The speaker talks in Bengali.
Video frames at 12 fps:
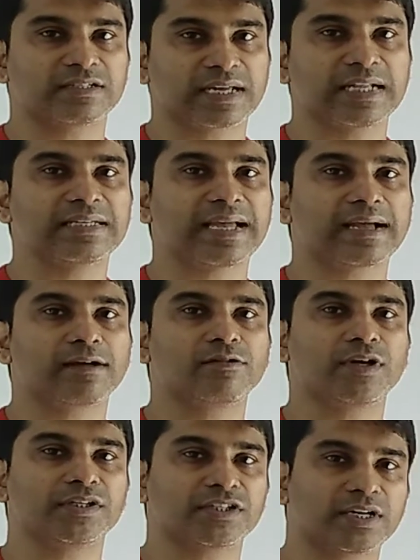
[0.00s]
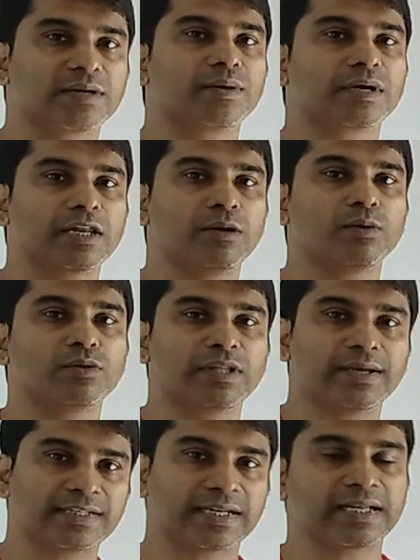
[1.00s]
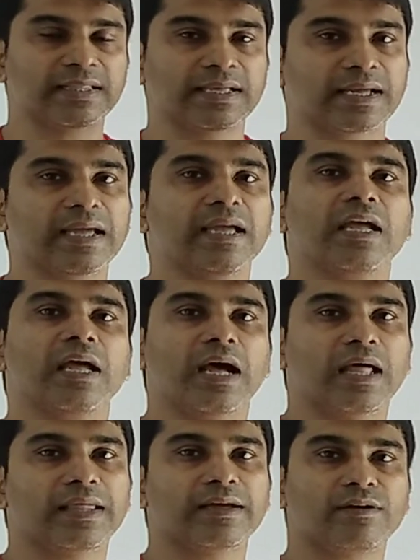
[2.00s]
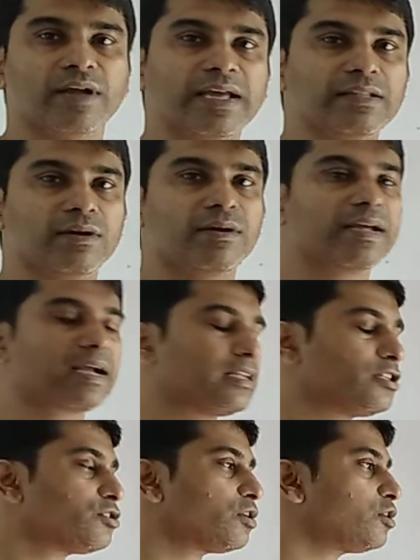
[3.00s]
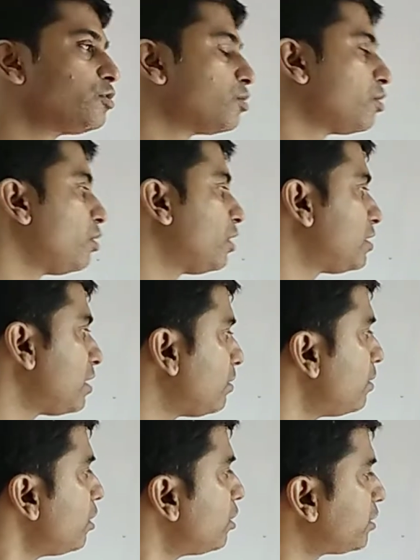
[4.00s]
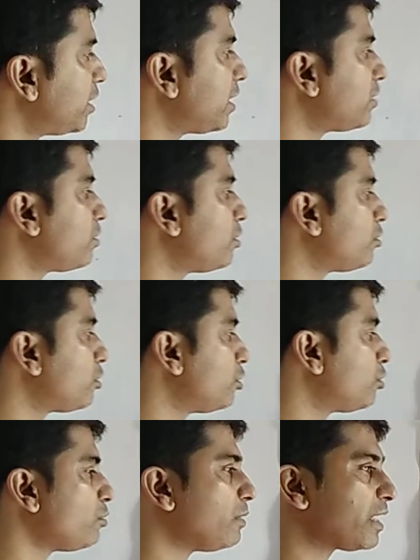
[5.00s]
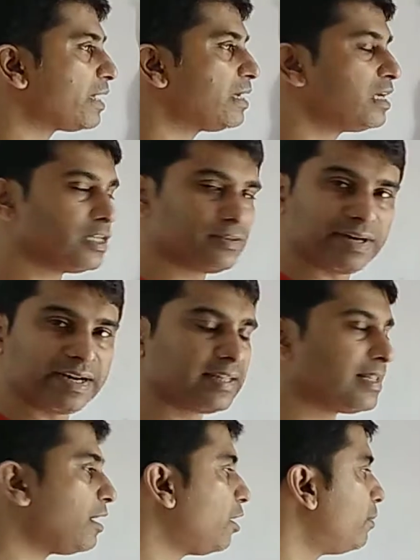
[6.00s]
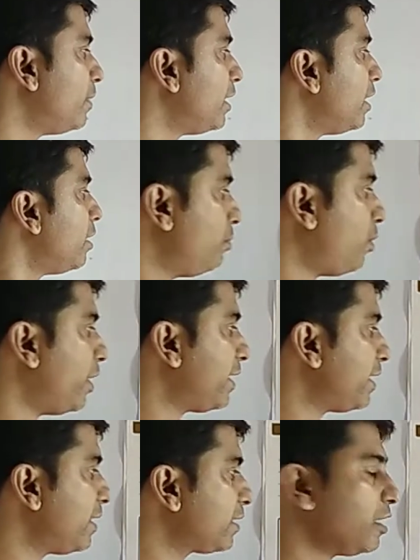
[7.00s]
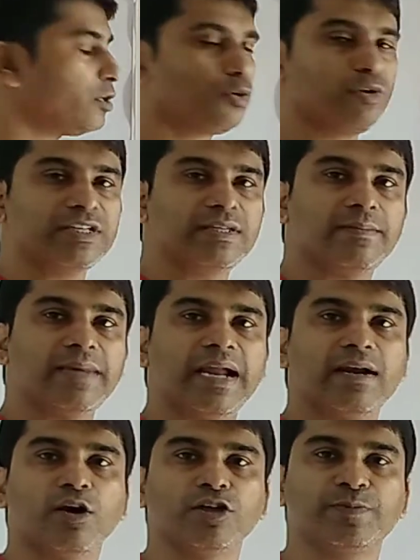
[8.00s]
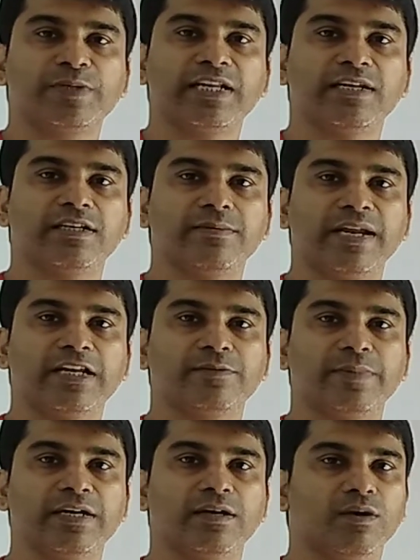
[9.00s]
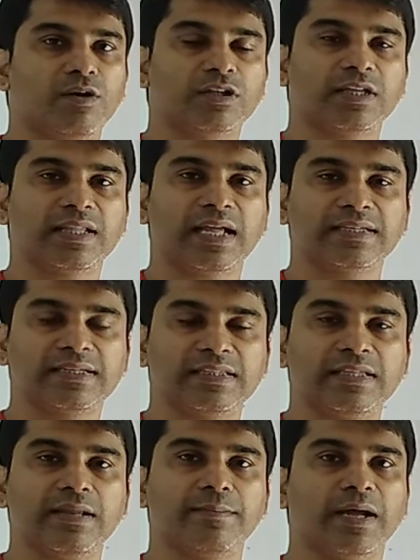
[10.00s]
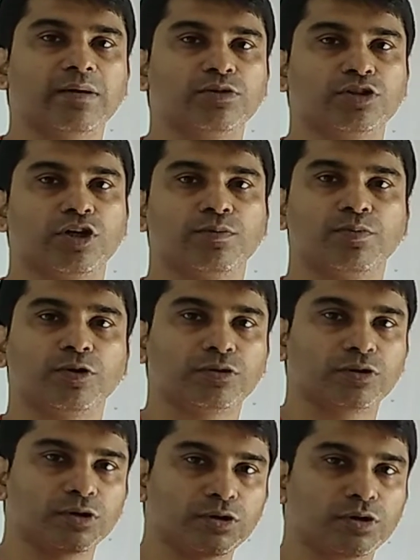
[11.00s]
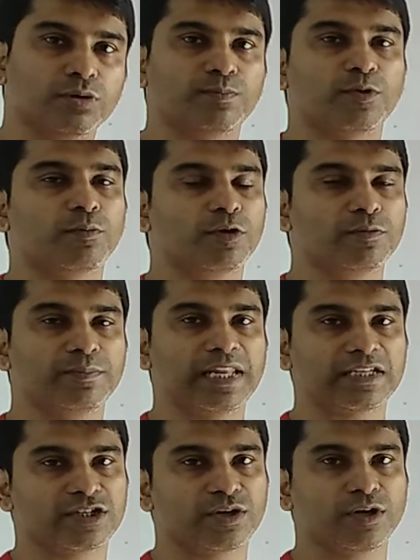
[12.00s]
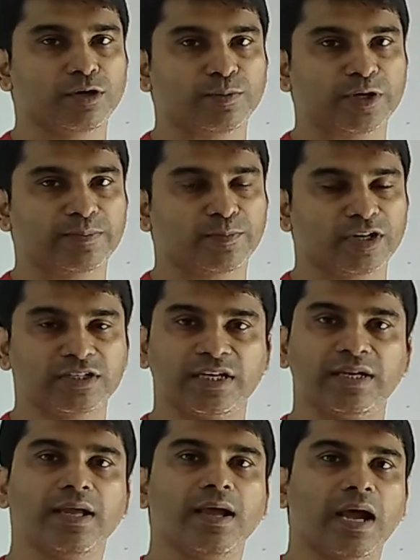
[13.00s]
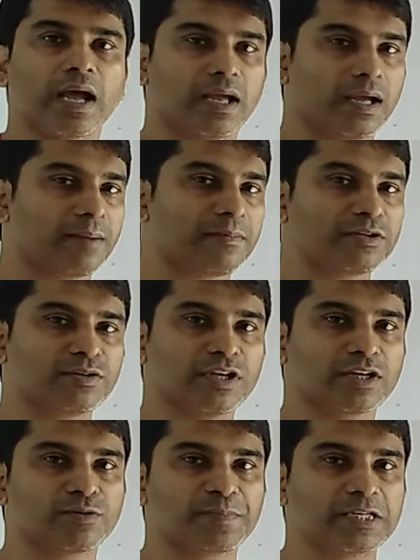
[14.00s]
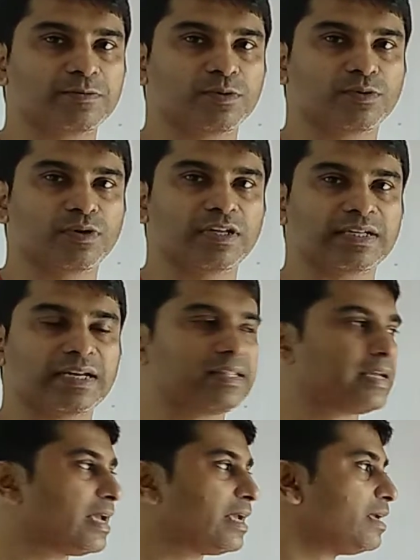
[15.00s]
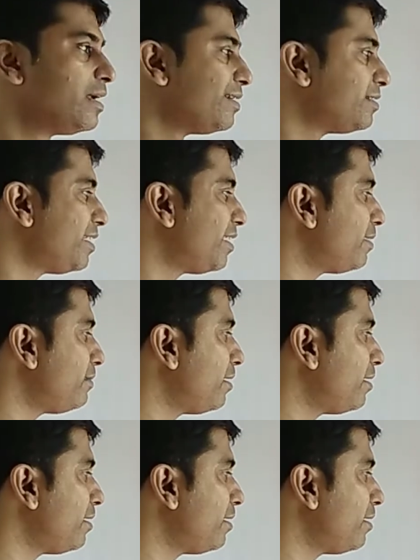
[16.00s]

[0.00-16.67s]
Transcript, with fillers: স্কেল জায়গাগুলো আছে সেগুলোকে লোন দেওয়া সেখান থেকে আদায় করা এই ধরনের কাজের সঙ্গে যুক্ত হতে চাও সেটার জন্য কিন্তু তোমাকে ট্রেনিং দেওয়া হবে পরটা থাকছে ট্যুরিজম অ্যান্ড হসপিটালিটি ম্যানেজমেন্ট অর্থাৎ আজকের দিনে দিনে মানুষ প্রচণ্ড ভ্রমণ বিলাসী হয়ে পড়েছে আমরা যদি একটু ফেসবুক খুলি চারিদিকেই যে